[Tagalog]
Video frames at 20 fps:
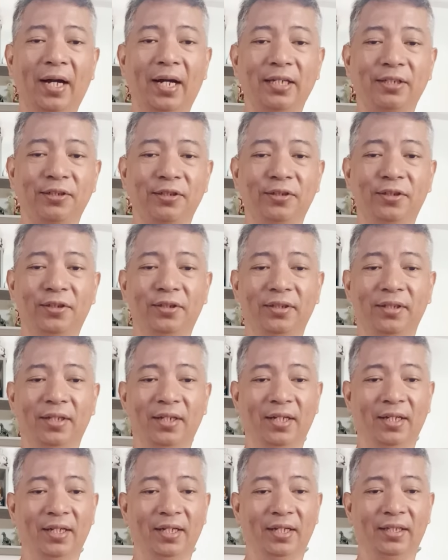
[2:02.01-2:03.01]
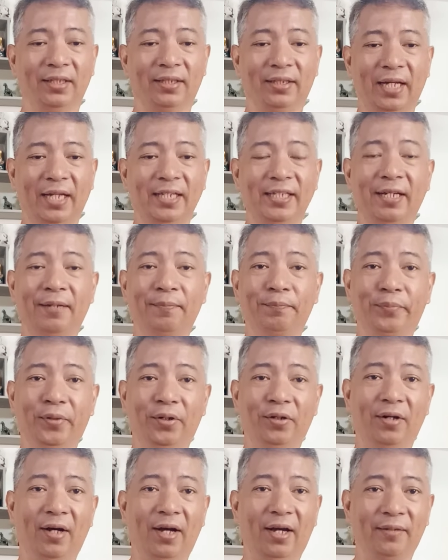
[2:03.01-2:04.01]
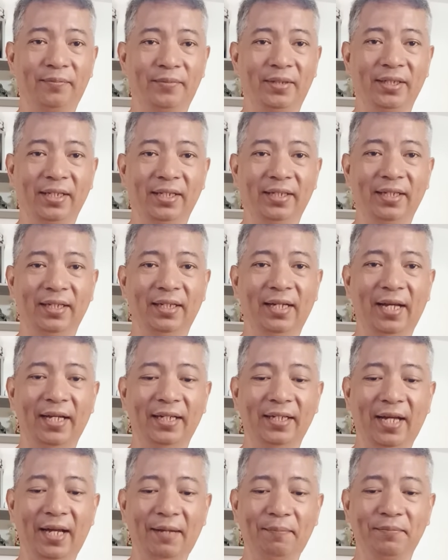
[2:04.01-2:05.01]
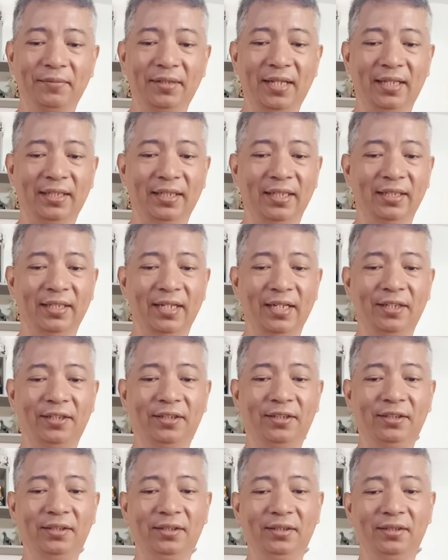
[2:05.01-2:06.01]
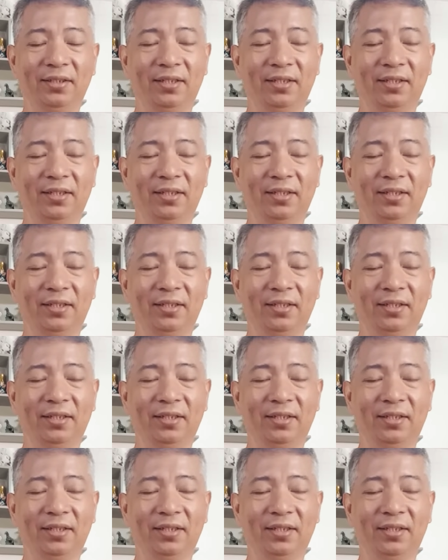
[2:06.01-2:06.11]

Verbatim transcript: kasunod. Ganyan po ang magiging lineup natin ngayon.